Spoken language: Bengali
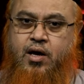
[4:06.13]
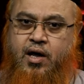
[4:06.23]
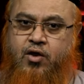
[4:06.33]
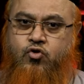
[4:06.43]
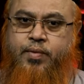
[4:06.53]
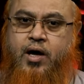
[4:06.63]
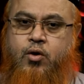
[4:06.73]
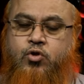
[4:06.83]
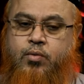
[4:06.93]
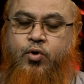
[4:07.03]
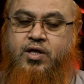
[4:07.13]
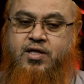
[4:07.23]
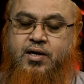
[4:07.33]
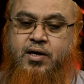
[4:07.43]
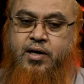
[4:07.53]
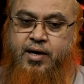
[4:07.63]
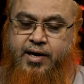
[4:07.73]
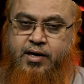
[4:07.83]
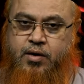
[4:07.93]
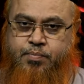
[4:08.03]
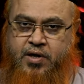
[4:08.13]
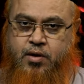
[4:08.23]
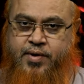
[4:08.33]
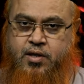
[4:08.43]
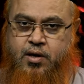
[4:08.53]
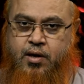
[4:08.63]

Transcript: আল্লাহ সুবহানতরা বলেছেন এই পৃথিবীতে